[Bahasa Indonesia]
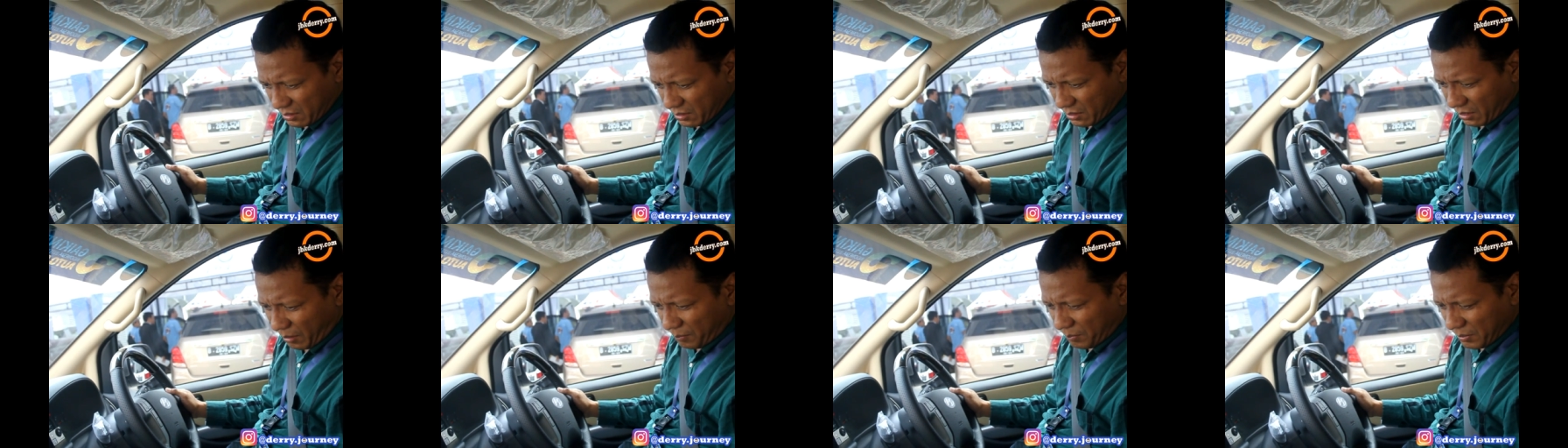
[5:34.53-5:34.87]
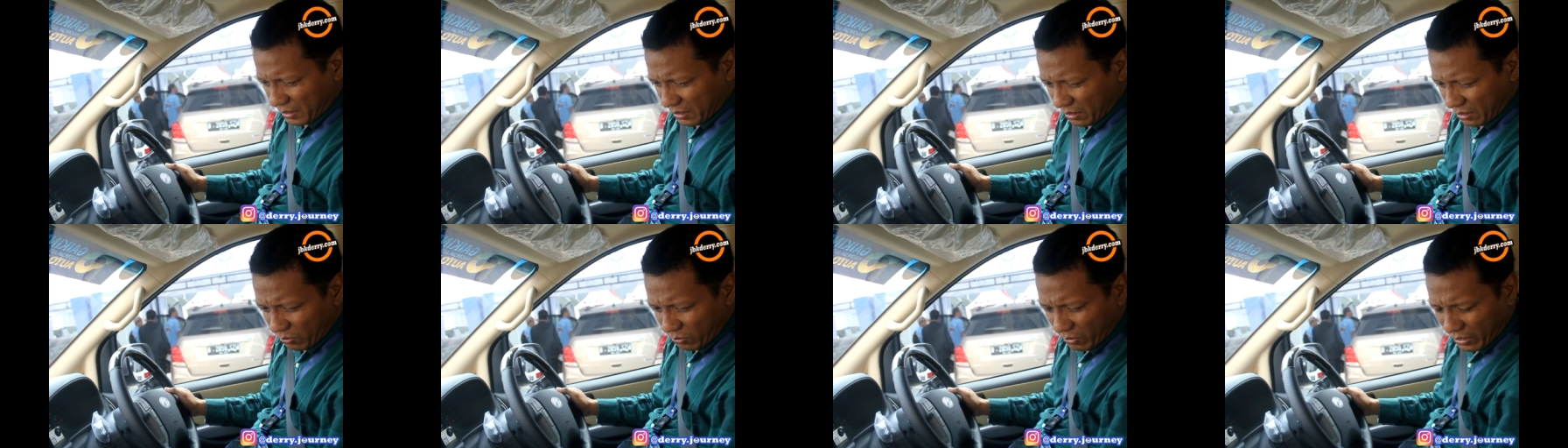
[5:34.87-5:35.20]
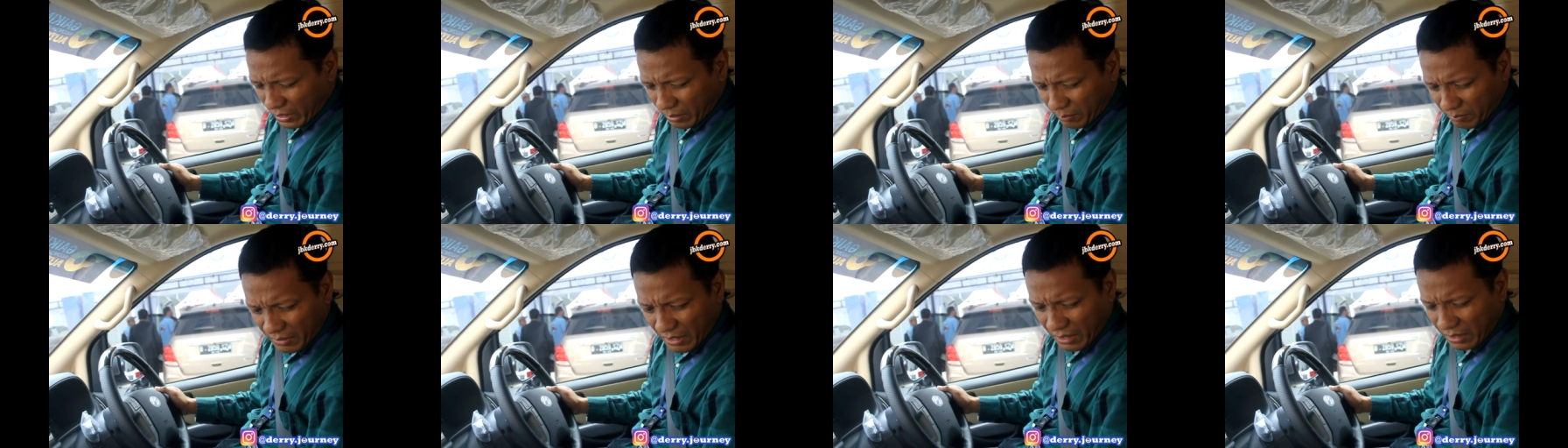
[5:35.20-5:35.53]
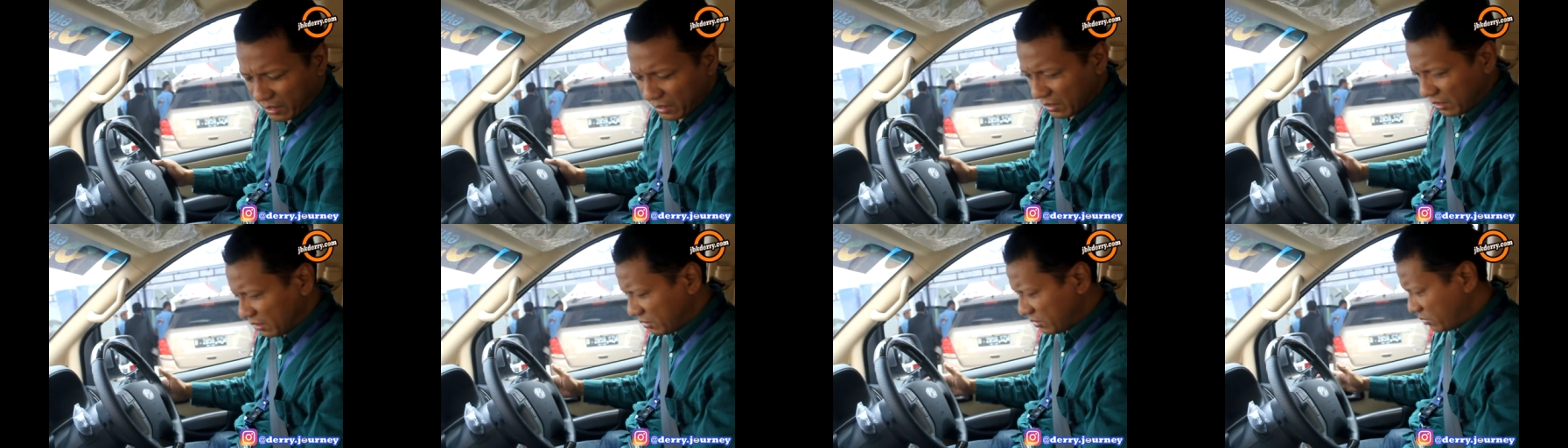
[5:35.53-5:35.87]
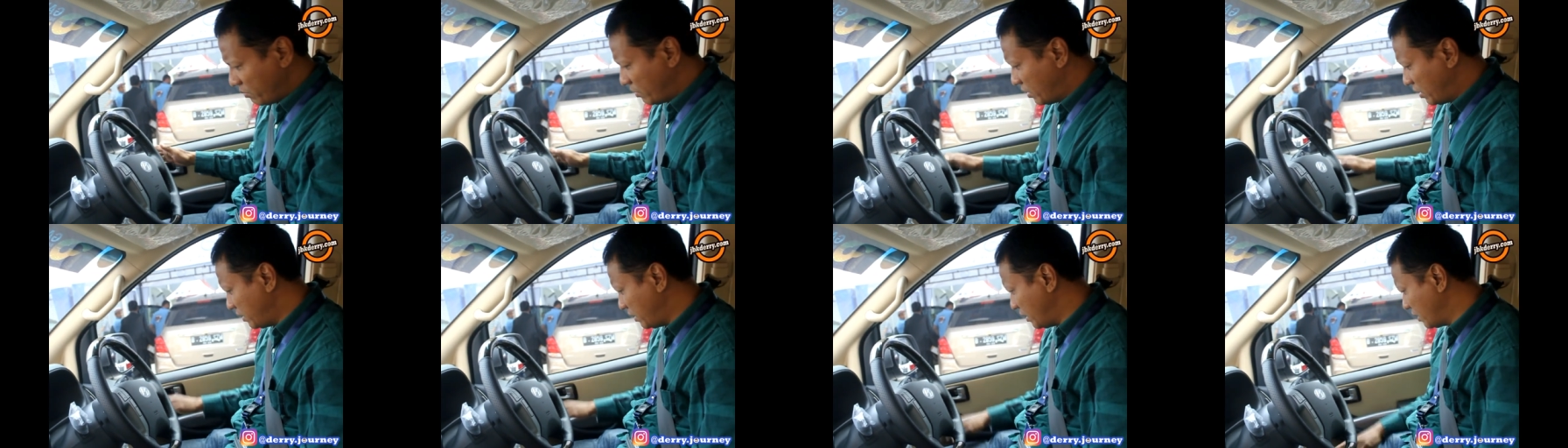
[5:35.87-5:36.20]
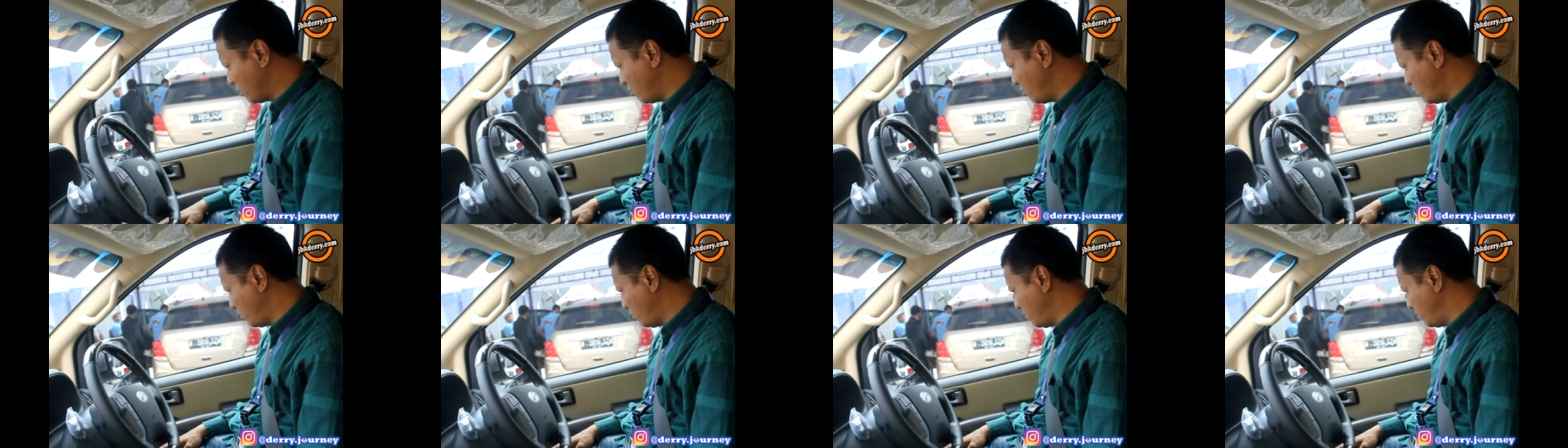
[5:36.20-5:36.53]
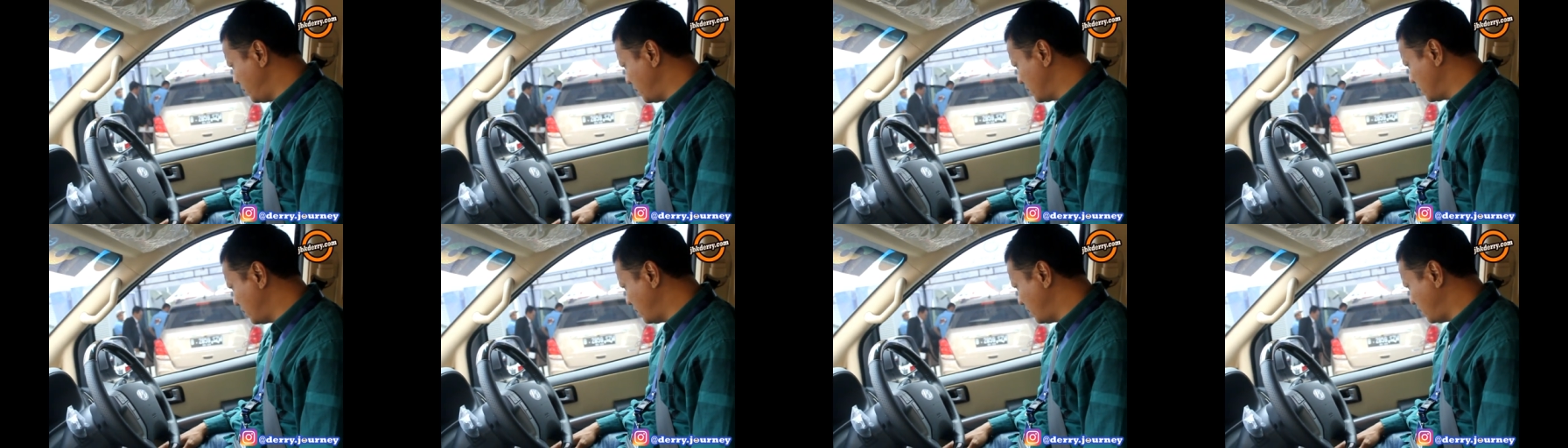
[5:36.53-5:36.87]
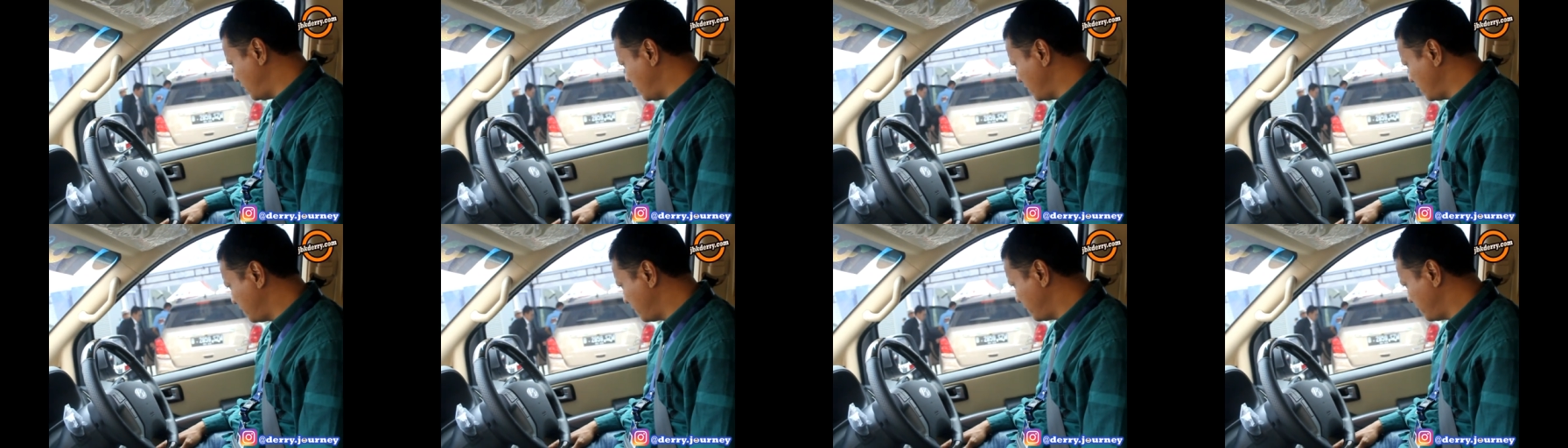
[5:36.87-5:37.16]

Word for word: tapi di luar tangan ini semuanya ergonomis lah ya